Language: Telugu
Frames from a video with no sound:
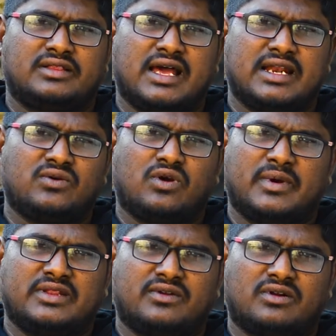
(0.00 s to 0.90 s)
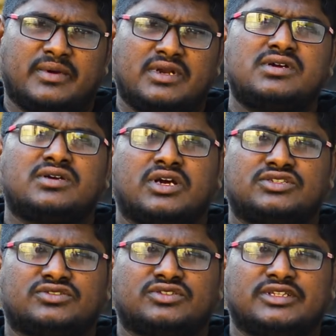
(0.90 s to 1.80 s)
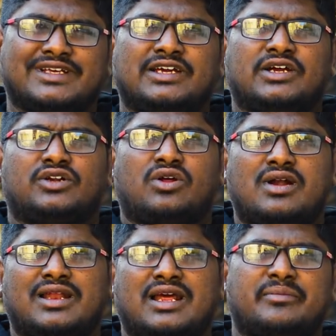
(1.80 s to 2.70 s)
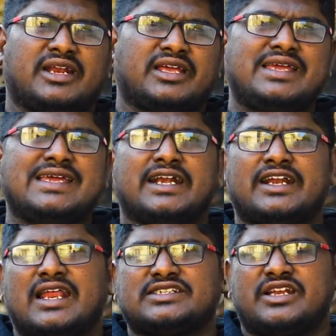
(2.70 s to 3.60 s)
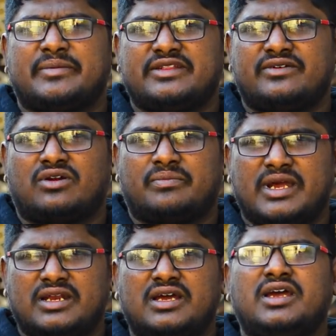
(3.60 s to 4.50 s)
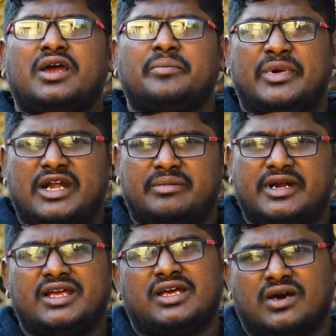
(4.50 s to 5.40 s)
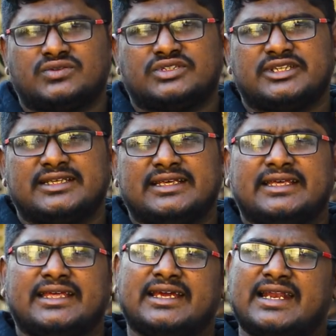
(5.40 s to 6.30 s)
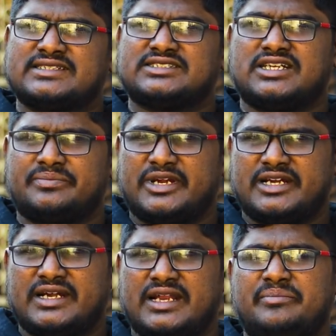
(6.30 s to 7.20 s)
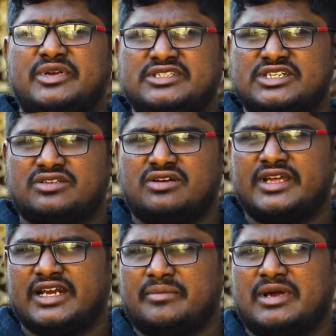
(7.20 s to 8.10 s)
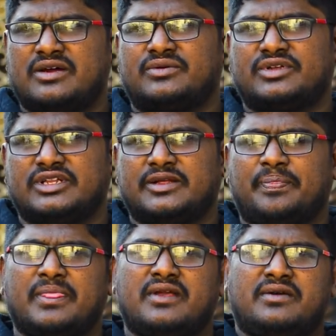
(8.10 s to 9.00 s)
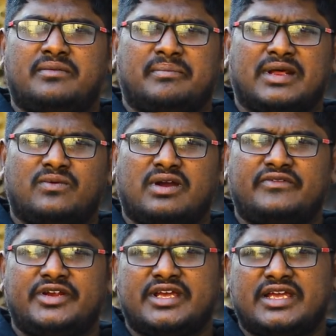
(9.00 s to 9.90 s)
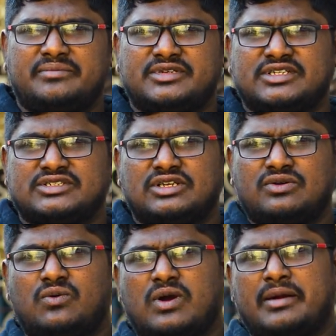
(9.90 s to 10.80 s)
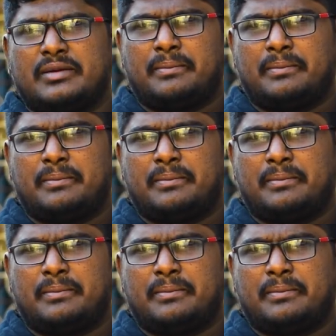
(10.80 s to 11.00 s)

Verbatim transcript: దానికి ఒక పదివేల రూపాయలు ఖర్చు అవుతుంది టోటల్గా మనకి రెండు లక్షల పదివేల రూపాయలు పెట్టుబడి అవుతుంది ఇంక నెక్స్ట్ స్టెప్ ఏంటంటే బిజినెస్లో ఇన్కమ్ ఎలా ఉంటుంది మనం ఒక వీడియో గేమ్ బిజినెస్లో ఒక